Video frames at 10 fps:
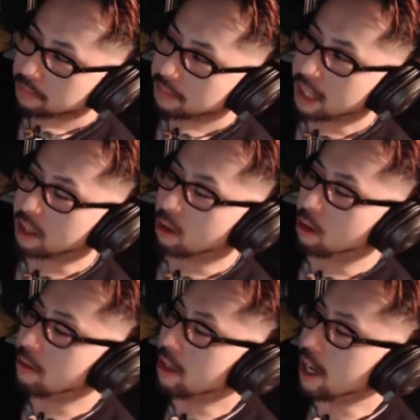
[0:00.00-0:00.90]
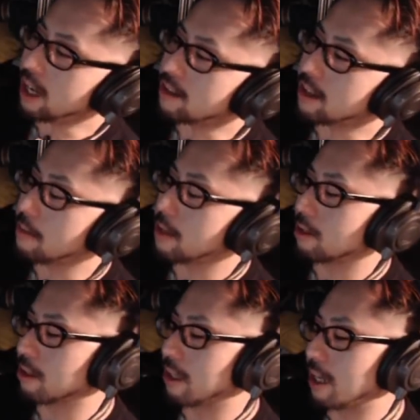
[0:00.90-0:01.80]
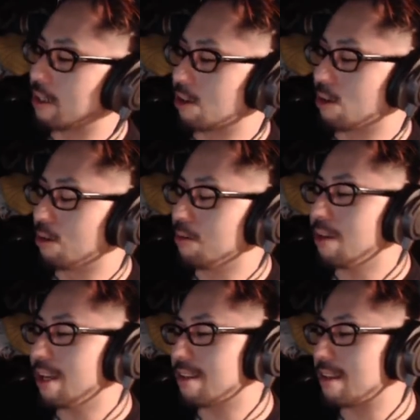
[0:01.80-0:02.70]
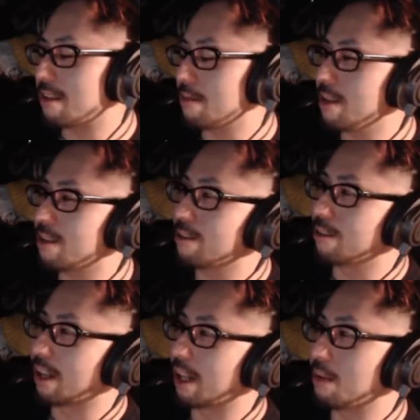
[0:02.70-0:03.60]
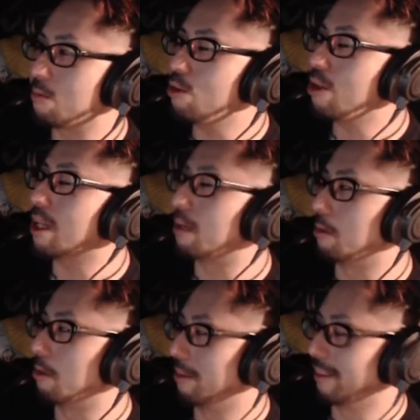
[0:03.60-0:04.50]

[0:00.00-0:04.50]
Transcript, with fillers: だってオムライス食べたことない人にオムライス説明するのなんて無理だも